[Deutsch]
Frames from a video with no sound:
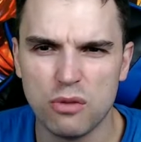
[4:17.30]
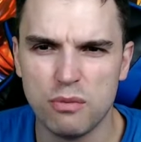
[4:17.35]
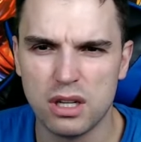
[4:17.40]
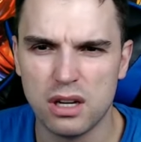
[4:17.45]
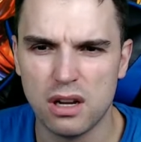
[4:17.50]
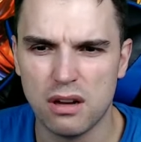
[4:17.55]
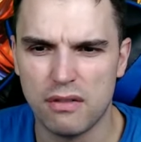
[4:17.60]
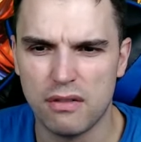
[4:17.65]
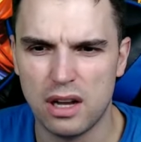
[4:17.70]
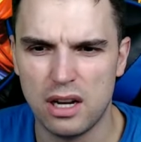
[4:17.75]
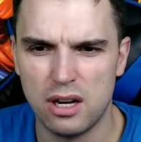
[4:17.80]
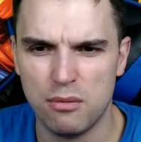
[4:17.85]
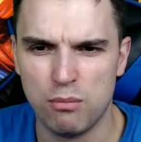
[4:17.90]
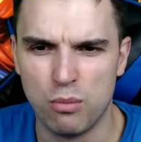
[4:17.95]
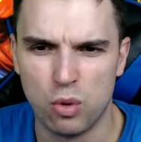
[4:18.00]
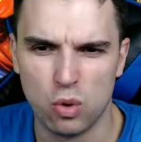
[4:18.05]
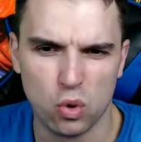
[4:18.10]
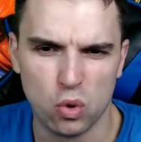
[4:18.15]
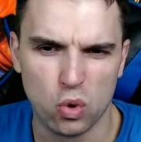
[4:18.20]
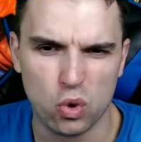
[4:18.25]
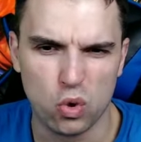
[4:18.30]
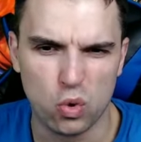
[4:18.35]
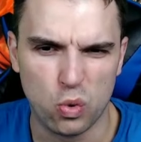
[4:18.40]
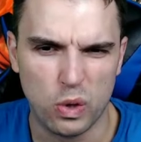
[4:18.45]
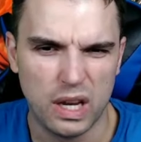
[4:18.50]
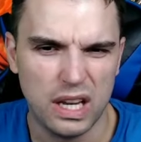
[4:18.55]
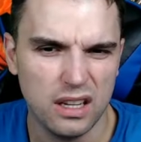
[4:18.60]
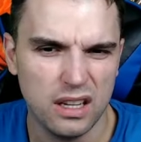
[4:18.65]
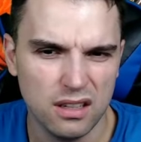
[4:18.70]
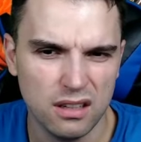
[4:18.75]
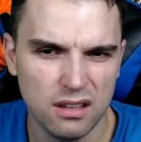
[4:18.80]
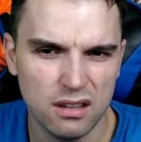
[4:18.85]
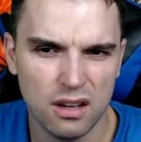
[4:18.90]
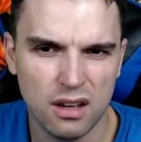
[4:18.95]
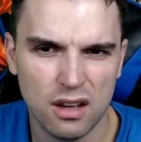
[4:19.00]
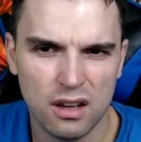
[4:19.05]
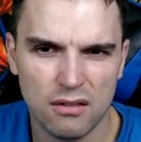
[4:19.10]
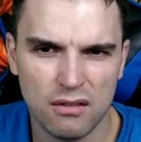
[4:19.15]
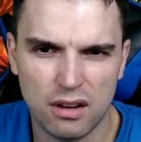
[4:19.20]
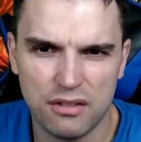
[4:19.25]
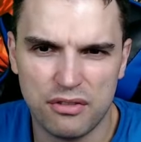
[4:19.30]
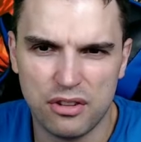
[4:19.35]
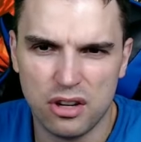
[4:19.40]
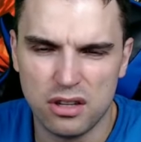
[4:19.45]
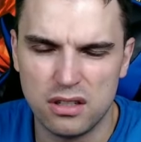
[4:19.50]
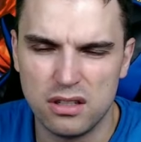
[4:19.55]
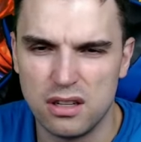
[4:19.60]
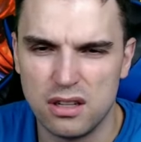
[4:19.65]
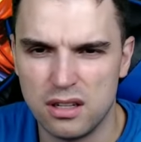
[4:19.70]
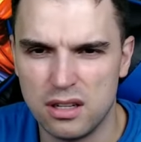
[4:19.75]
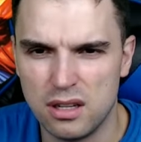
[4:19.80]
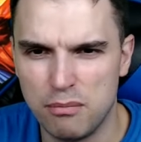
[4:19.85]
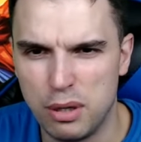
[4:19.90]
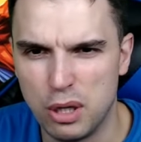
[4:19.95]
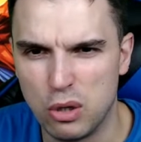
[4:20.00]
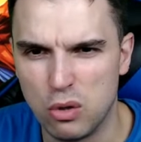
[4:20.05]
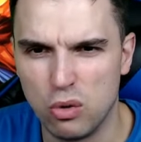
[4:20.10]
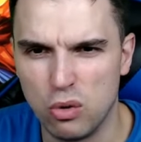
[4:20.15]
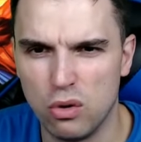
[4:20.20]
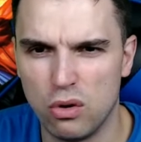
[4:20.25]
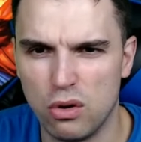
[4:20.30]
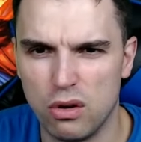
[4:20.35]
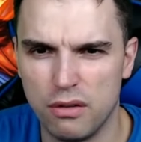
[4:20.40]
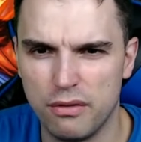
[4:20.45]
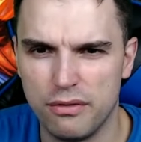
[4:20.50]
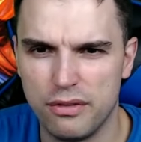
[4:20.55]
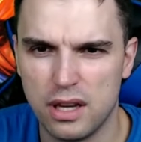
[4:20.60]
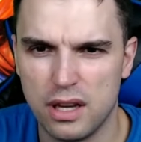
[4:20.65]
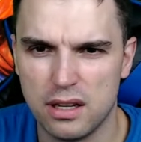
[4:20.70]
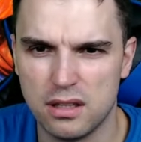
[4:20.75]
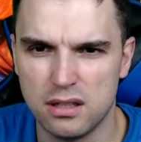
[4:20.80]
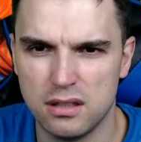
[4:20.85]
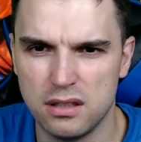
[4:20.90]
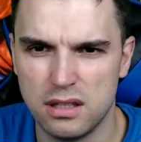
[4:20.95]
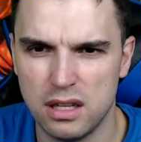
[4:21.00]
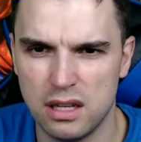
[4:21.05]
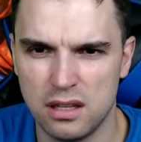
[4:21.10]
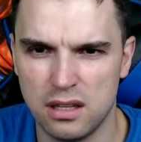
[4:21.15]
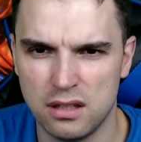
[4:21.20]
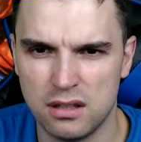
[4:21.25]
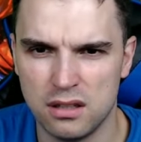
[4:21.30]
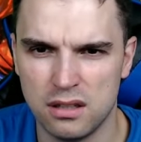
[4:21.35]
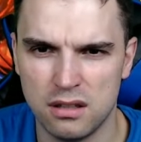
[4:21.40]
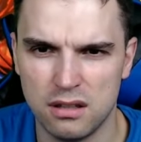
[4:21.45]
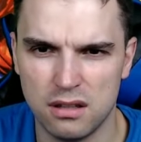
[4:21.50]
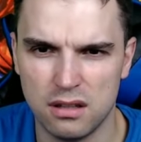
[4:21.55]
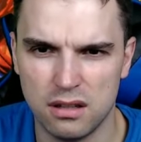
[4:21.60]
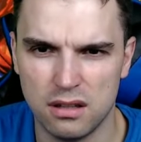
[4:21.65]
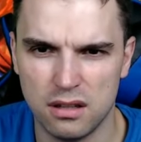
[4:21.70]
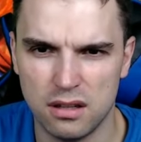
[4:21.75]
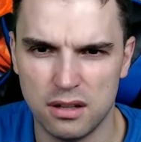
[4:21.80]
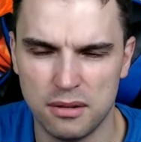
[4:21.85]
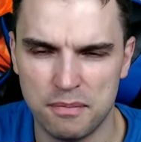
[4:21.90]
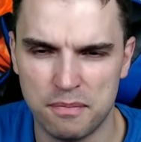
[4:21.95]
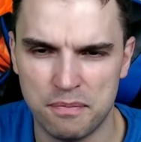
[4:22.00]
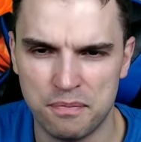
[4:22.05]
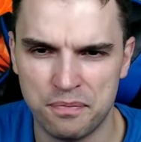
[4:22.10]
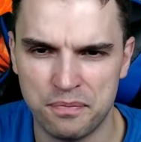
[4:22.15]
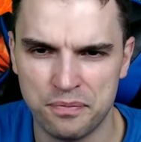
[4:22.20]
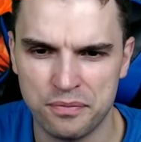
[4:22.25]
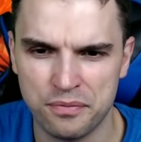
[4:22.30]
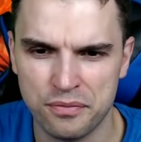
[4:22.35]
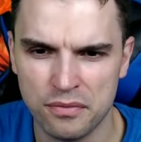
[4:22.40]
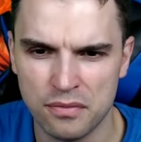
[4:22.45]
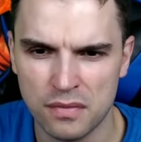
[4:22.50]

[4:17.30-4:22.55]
mittlerweile Mono Green. Weil wir hätten dann den Piccolo, wir hätten den ähm,